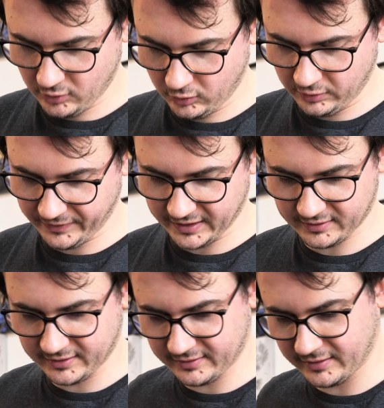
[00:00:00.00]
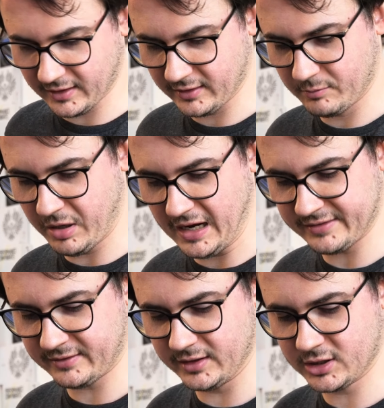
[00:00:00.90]
hochwertigste
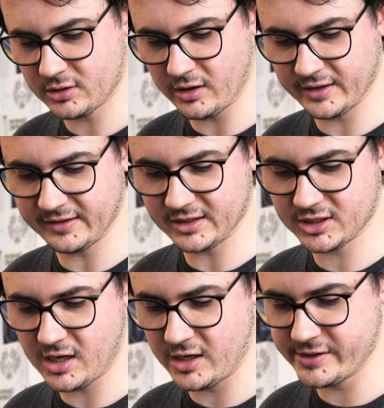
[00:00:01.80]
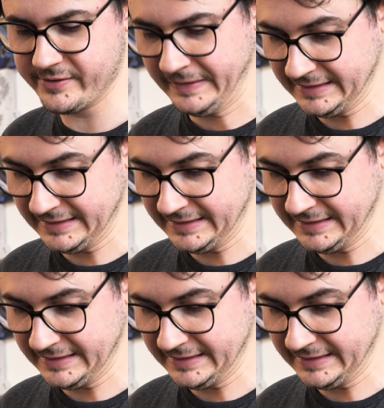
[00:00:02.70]
Plastiksteuersatzschalen.